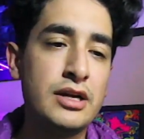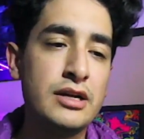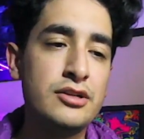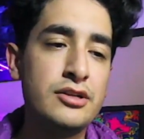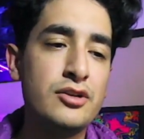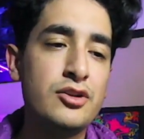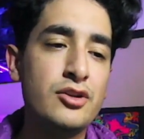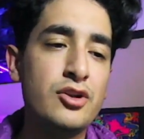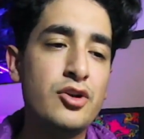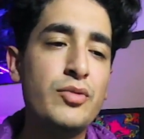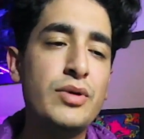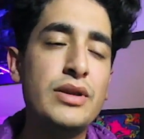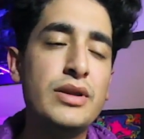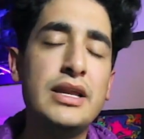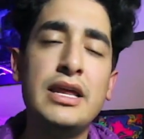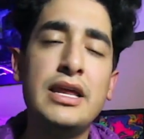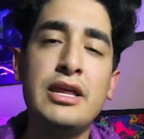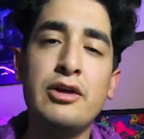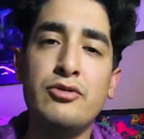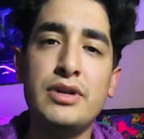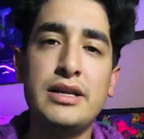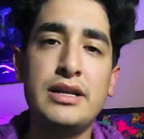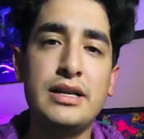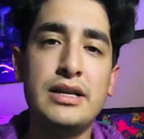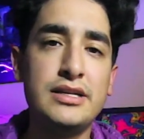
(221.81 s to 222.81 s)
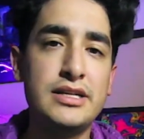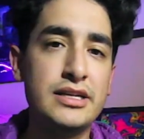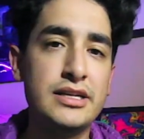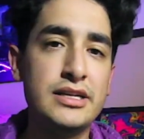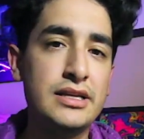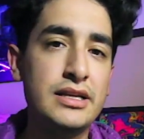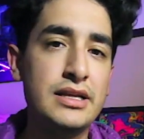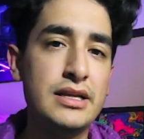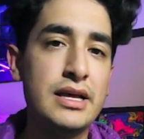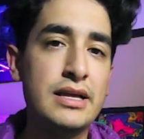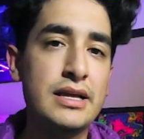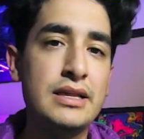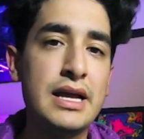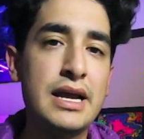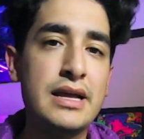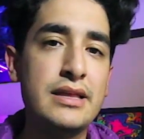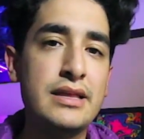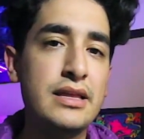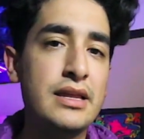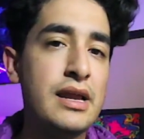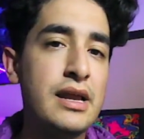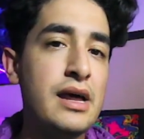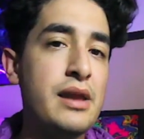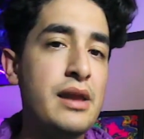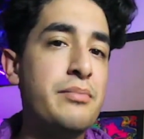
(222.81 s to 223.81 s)
Jackson no viene de una necesidad de
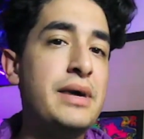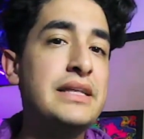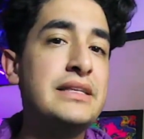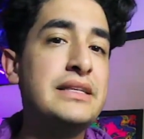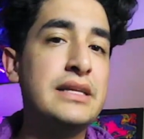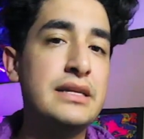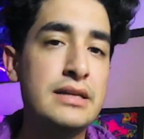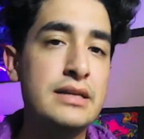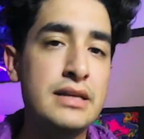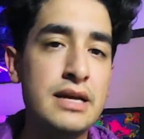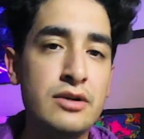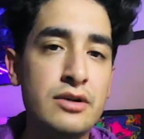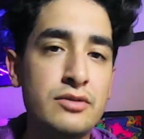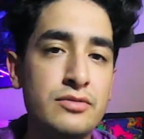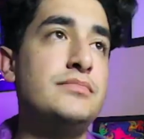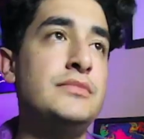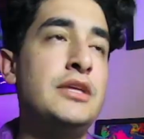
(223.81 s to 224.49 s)
generar más dinero.